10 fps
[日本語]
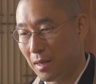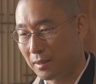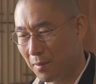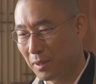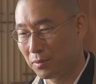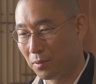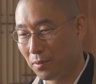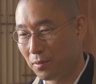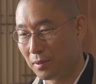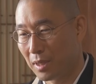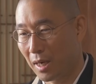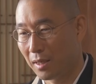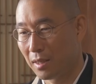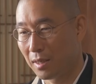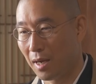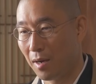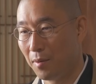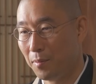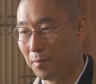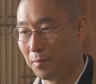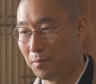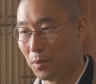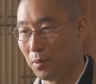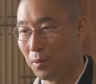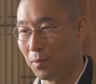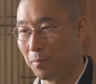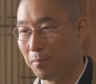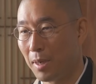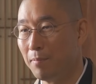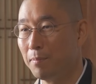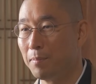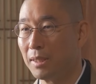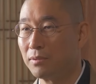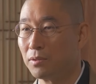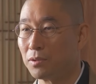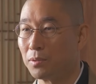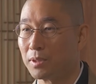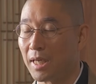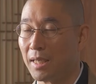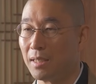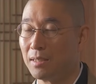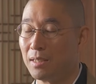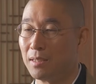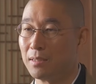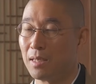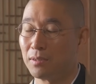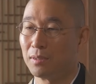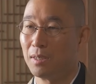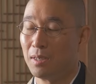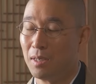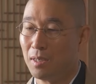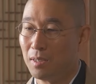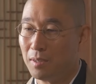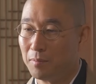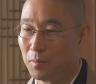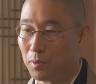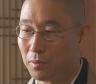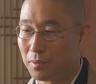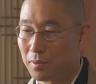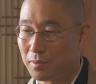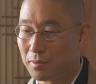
頭と体がもうパンパンの状態になるも